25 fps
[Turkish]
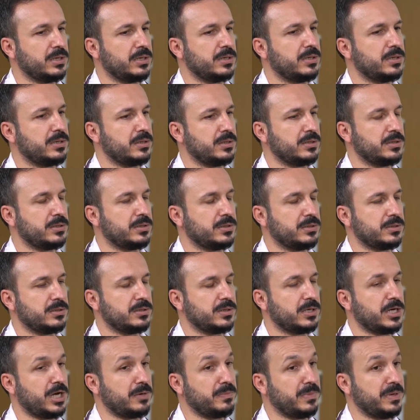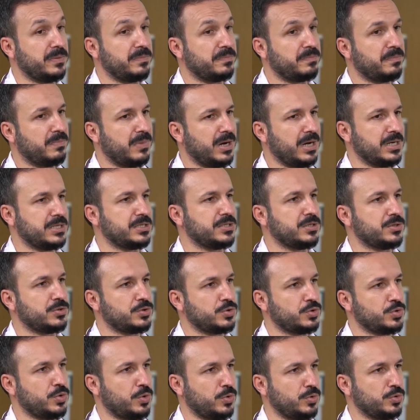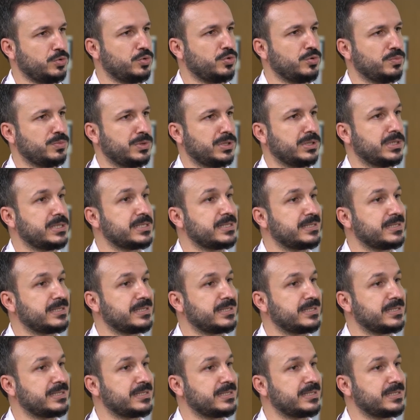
E, ama bazı zorlu durumlarda,